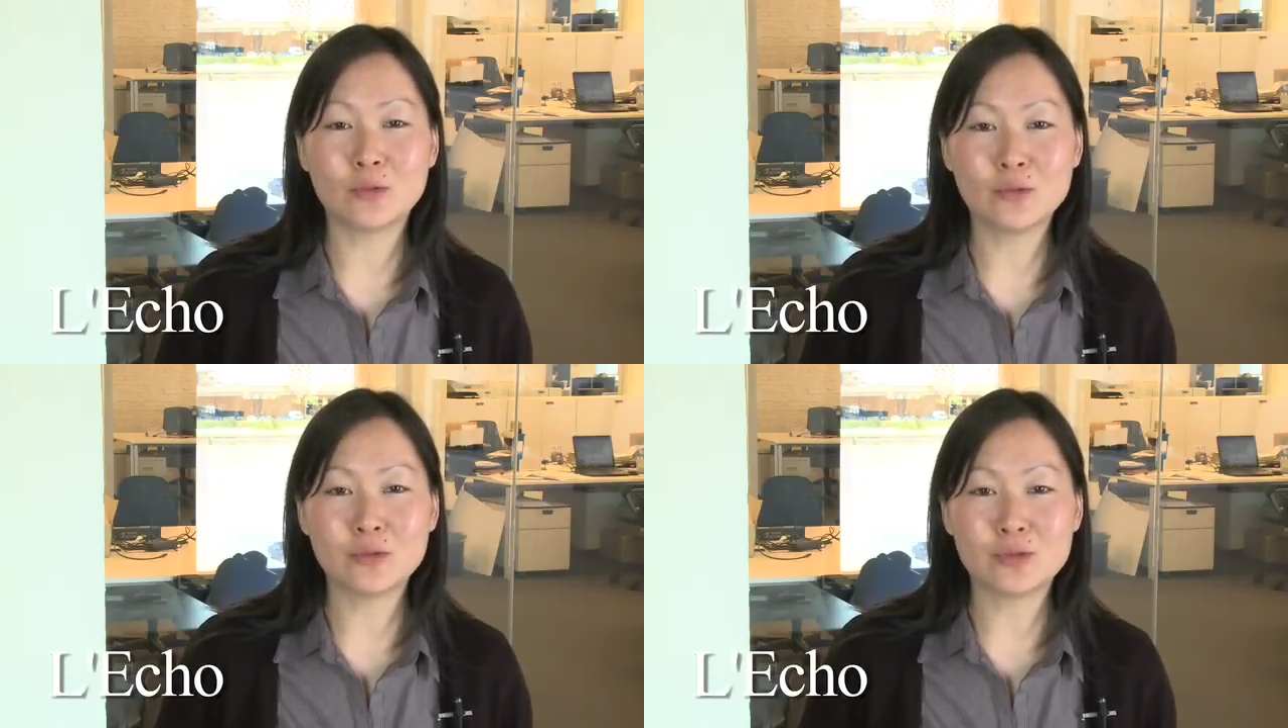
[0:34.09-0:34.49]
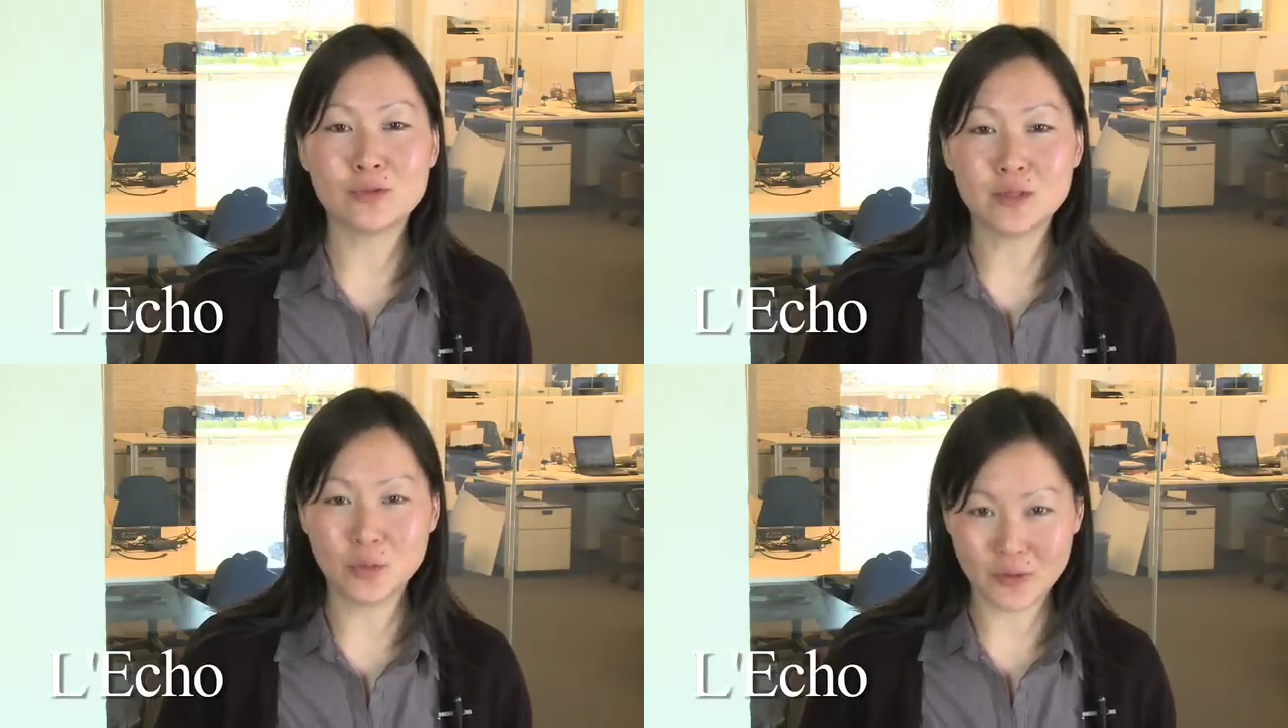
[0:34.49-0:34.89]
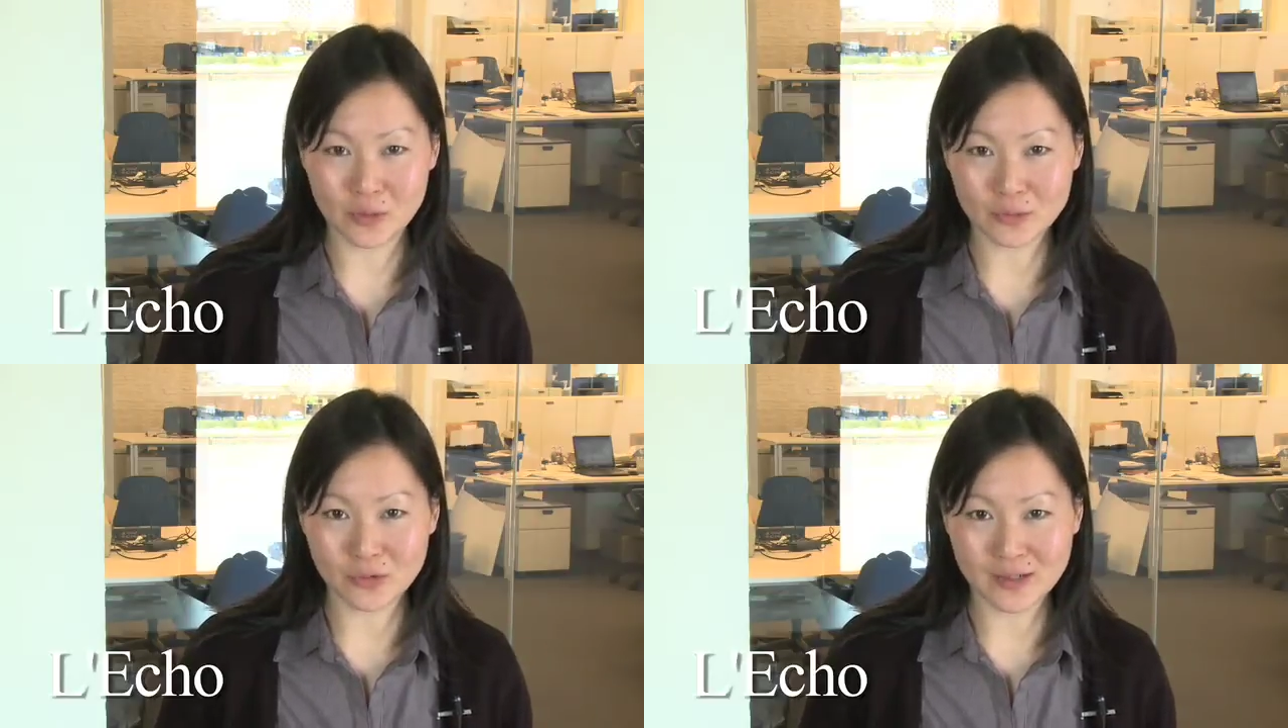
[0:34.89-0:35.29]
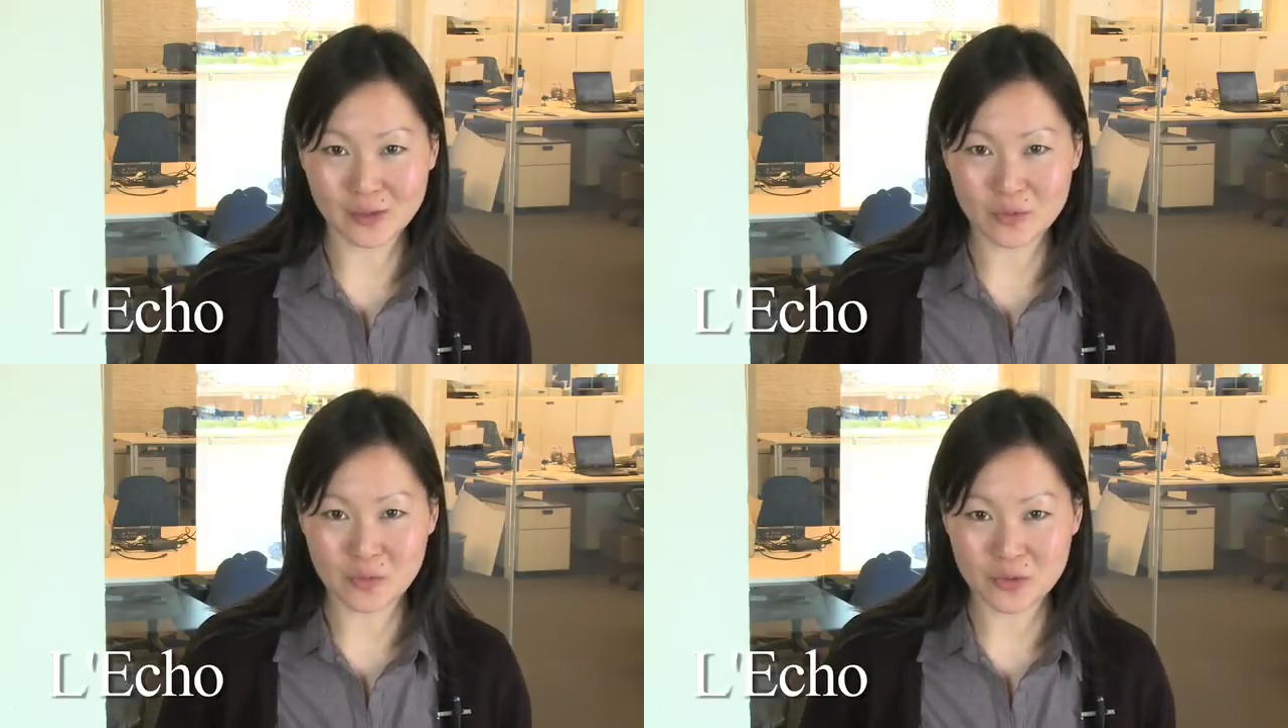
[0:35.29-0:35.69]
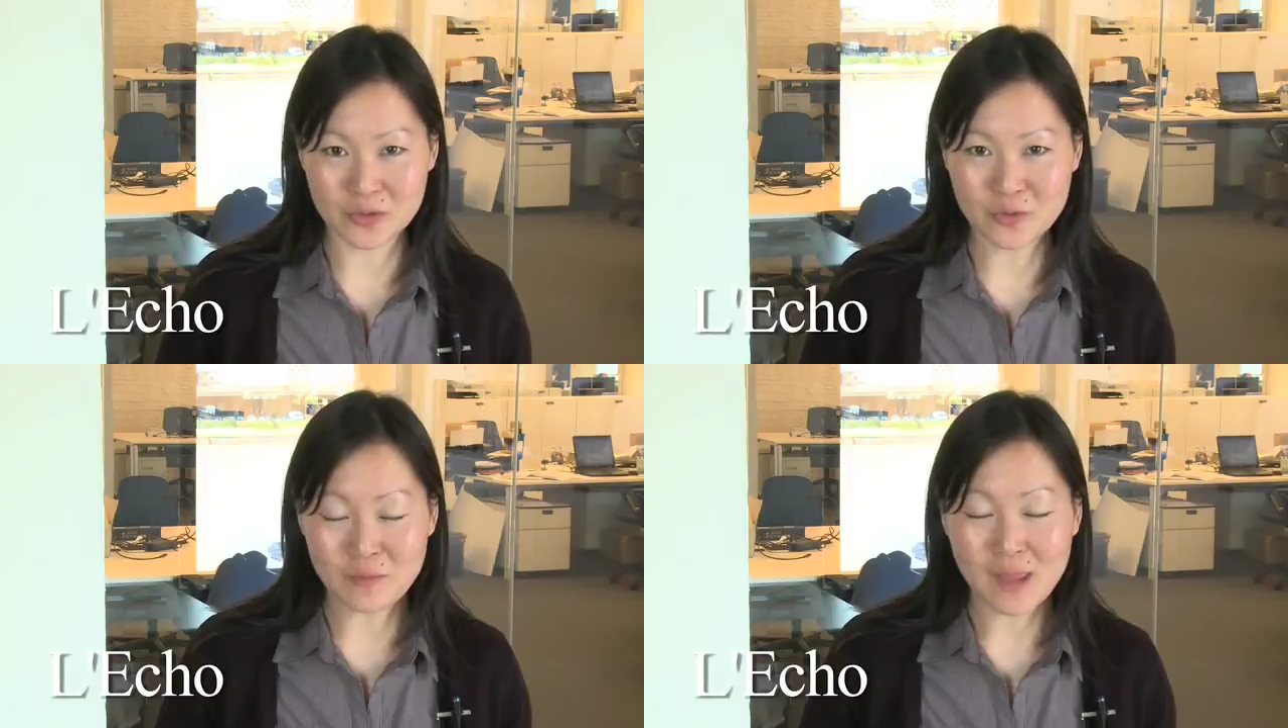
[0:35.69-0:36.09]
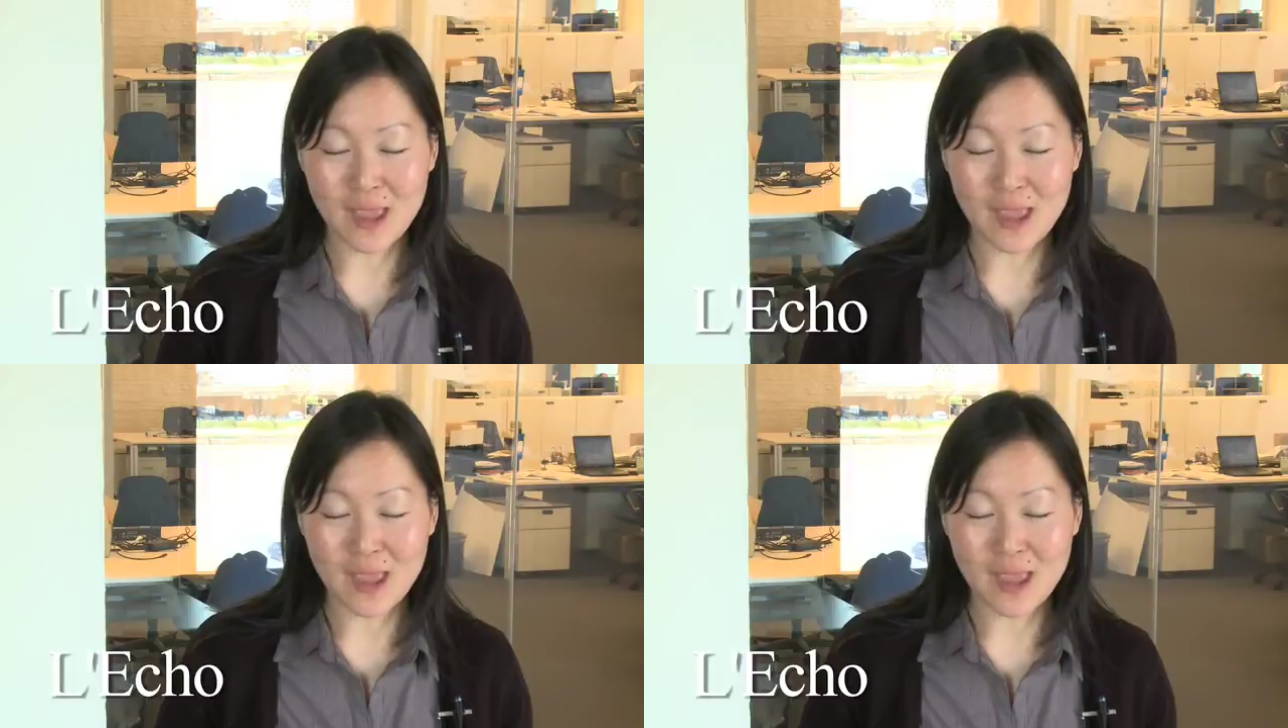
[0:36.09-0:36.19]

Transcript: hausse de 0,94%.